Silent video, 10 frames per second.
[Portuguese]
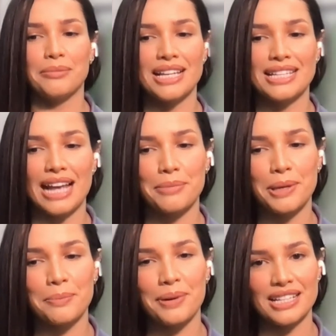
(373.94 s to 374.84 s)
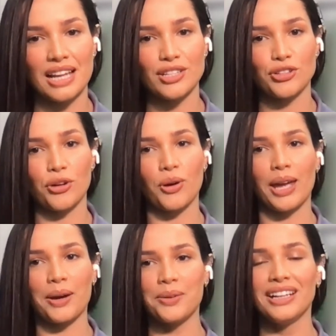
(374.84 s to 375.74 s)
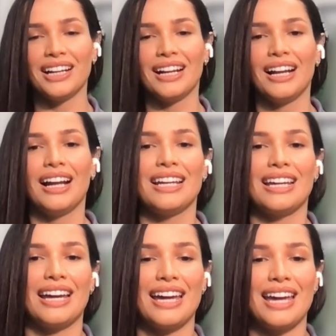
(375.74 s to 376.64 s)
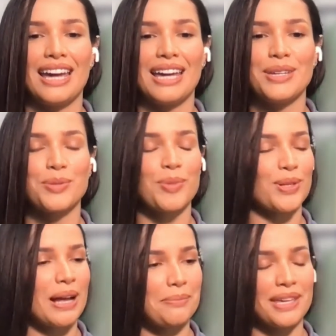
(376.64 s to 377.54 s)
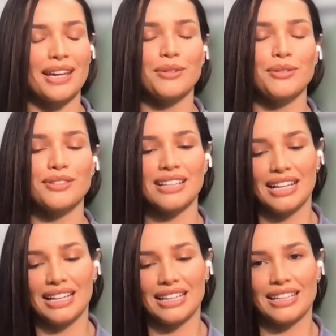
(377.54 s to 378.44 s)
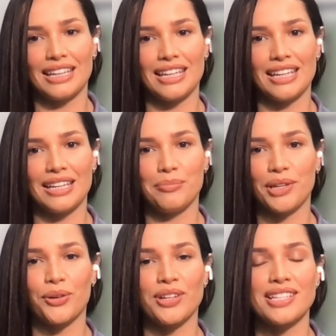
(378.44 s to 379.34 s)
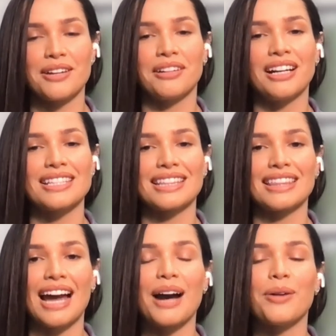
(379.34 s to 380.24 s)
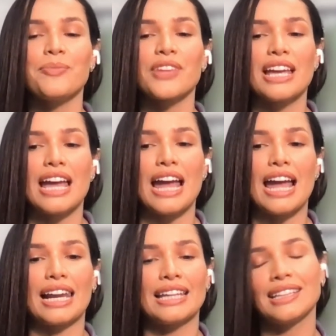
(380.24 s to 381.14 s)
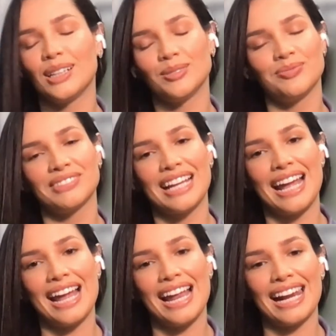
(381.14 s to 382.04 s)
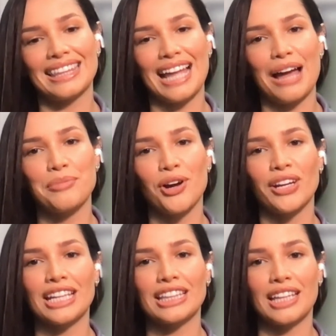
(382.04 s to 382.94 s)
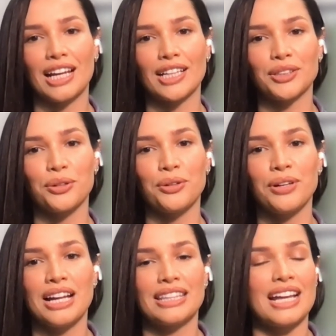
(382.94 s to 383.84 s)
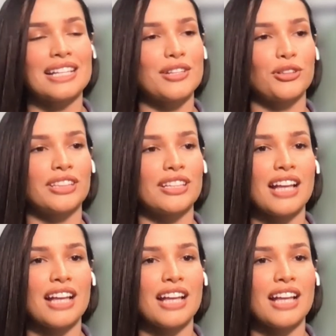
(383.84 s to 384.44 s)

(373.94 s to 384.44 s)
mas a minha empresária sou eu é, e os meus amigos que me conheciam antes e tal. Ela não. Ela tá me orientando nessas outras